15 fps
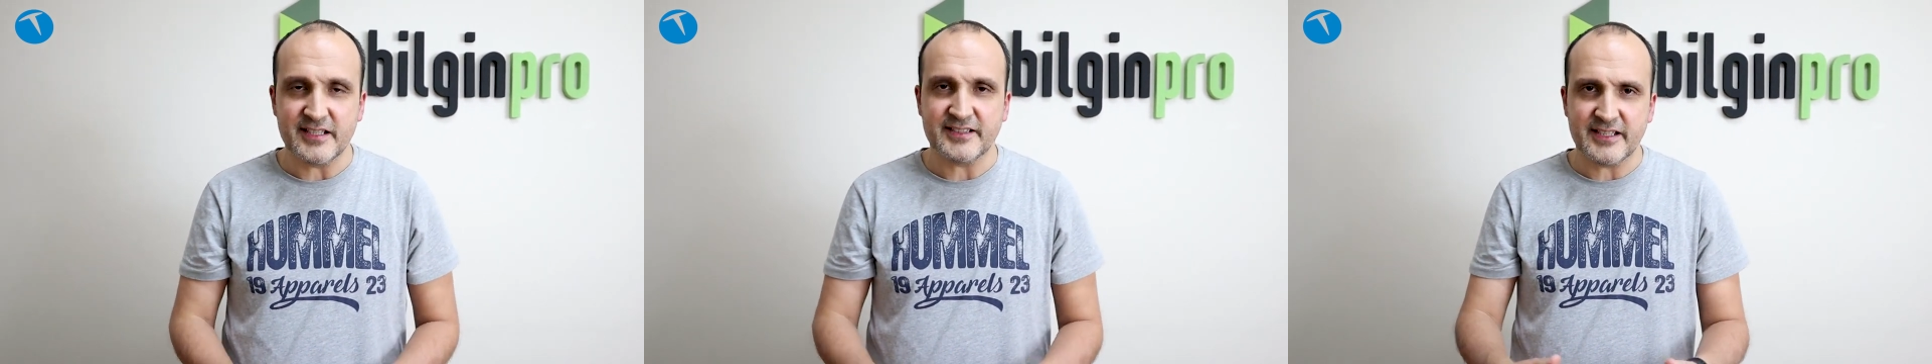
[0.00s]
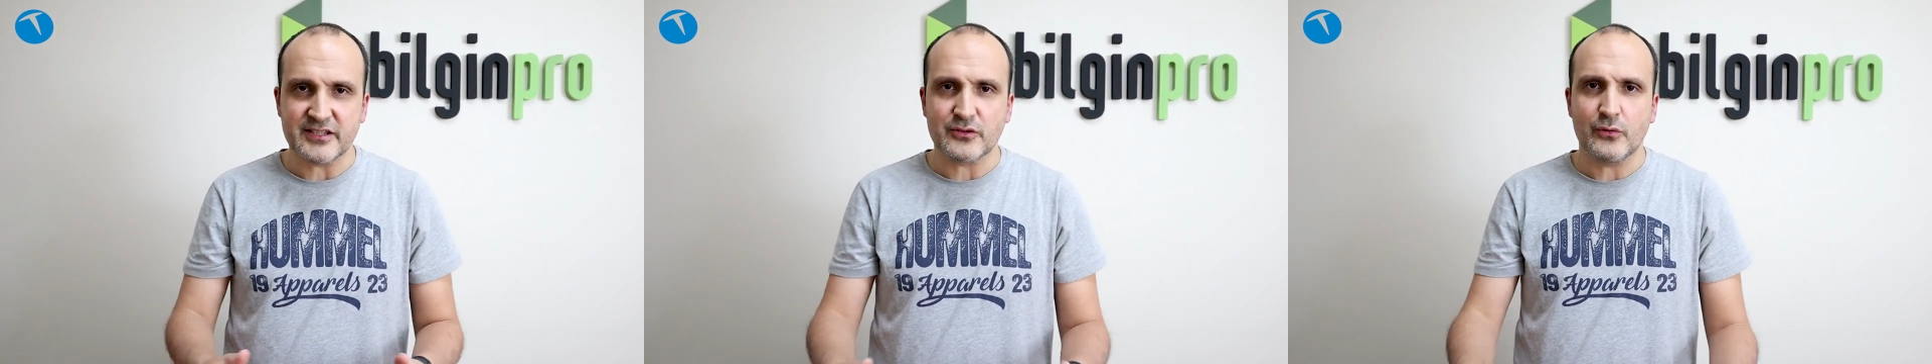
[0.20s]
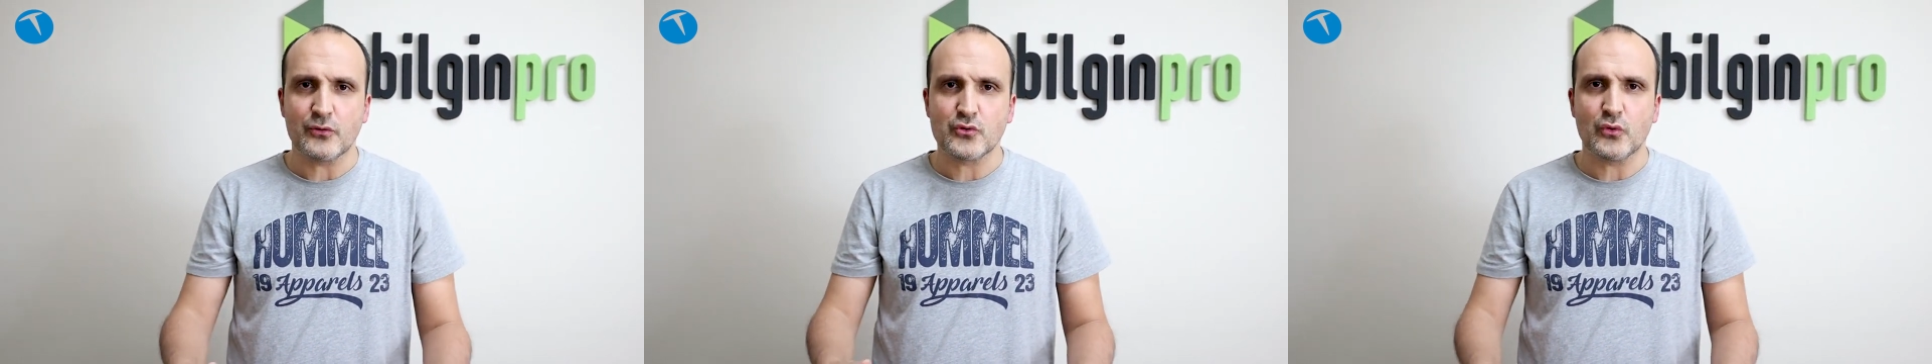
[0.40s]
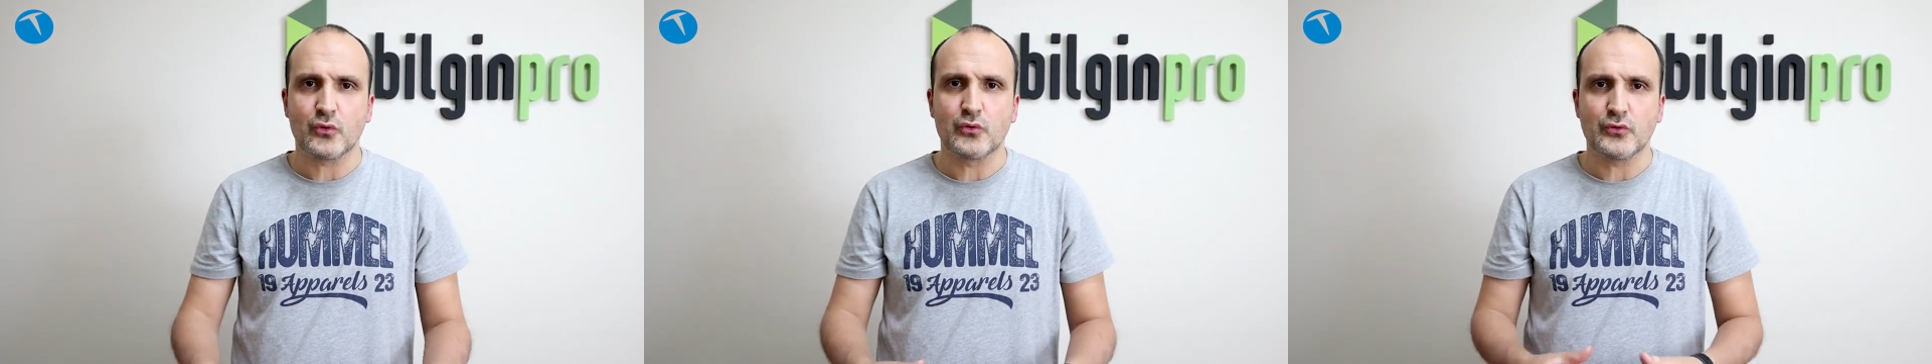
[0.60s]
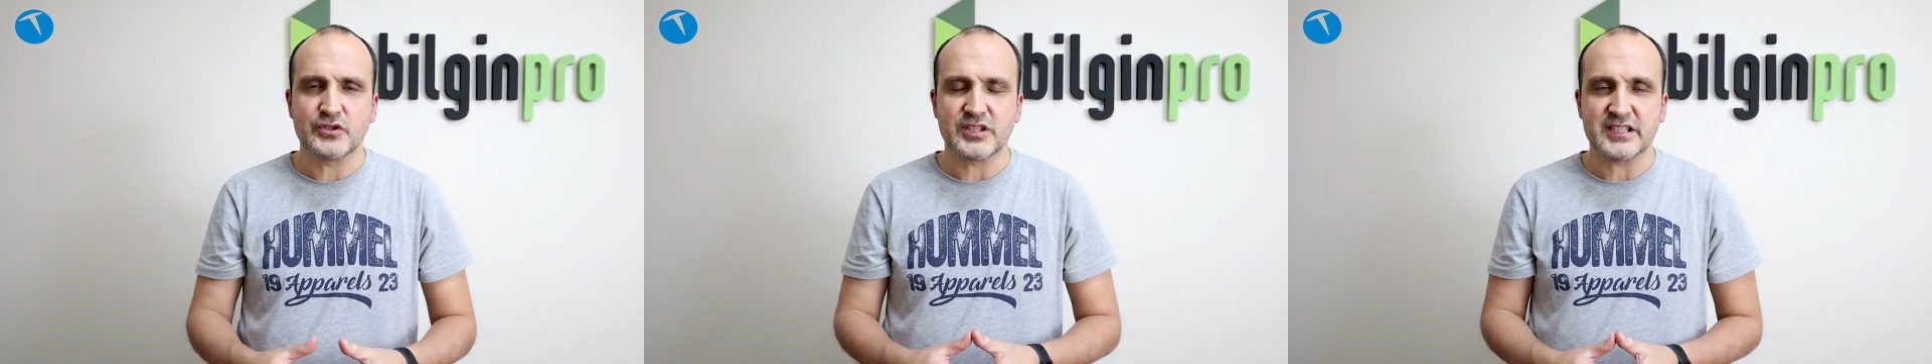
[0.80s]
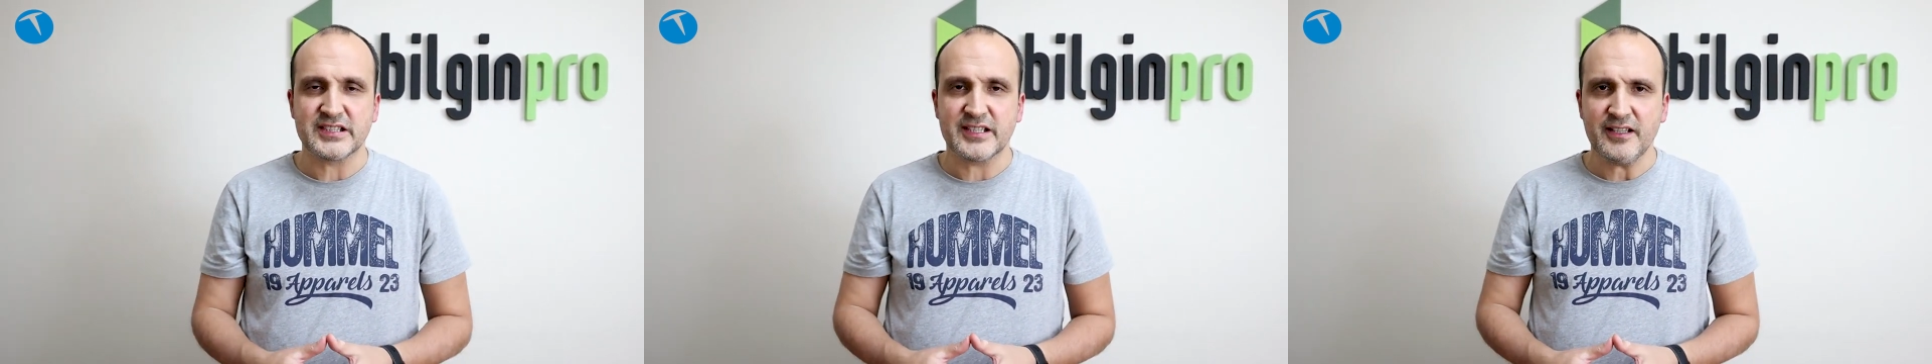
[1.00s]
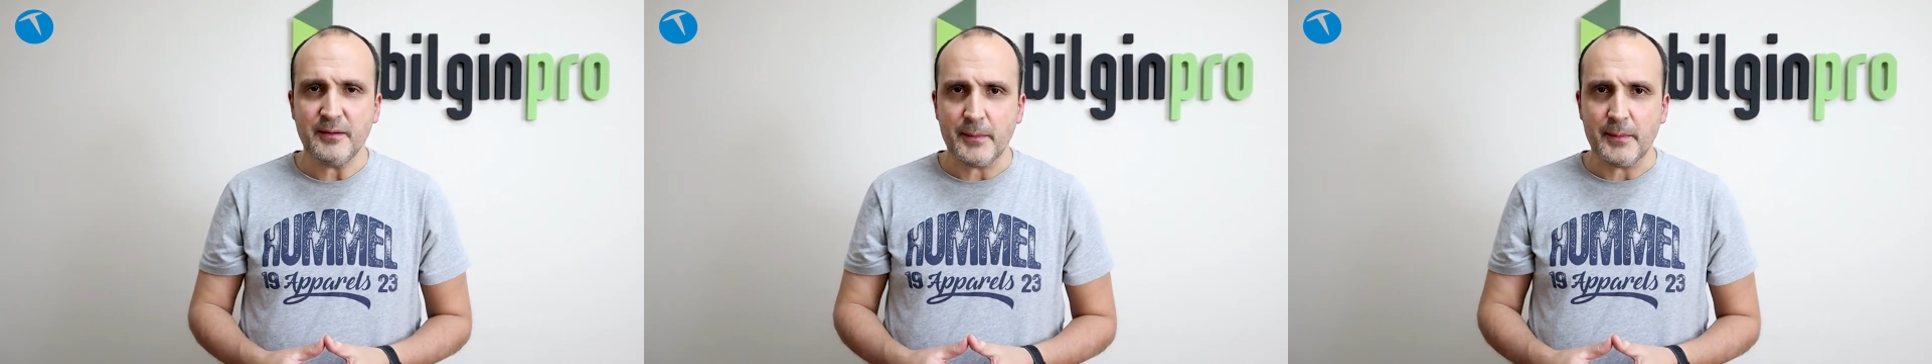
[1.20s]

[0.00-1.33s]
yine teknoloji oku üzerinden